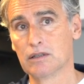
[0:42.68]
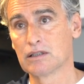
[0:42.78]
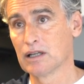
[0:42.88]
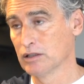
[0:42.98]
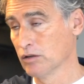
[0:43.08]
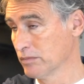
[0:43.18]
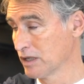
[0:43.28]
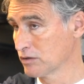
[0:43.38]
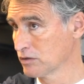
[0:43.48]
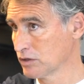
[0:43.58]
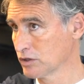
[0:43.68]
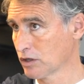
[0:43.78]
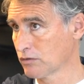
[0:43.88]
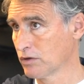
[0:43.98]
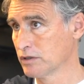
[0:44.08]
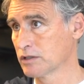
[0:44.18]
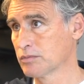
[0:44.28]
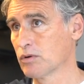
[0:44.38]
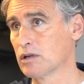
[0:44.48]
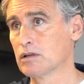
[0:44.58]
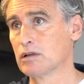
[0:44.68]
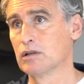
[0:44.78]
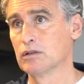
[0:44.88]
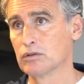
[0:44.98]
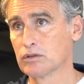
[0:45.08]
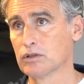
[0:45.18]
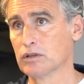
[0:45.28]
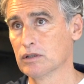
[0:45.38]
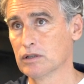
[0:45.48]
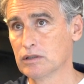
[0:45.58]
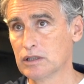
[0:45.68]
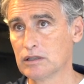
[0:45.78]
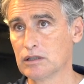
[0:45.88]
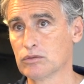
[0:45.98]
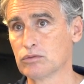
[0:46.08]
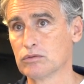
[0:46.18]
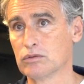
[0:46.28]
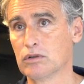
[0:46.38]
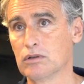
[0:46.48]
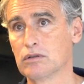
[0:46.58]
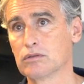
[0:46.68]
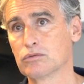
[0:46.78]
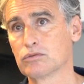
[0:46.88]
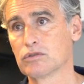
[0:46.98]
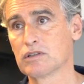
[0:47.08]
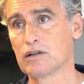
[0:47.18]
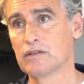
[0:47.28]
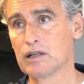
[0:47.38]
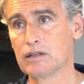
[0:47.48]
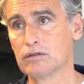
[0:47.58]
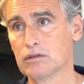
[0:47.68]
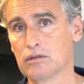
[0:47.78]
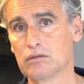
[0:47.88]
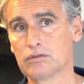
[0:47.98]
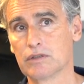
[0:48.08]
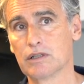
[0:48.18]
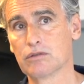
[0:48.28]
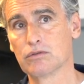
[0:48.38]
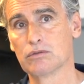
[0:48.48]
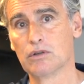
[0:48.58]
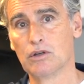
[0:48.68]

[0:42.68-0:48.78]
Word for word: gagner un match, c'est chaque fois un exploit. Donc il y, a, tout, ce travail de, je dire, de,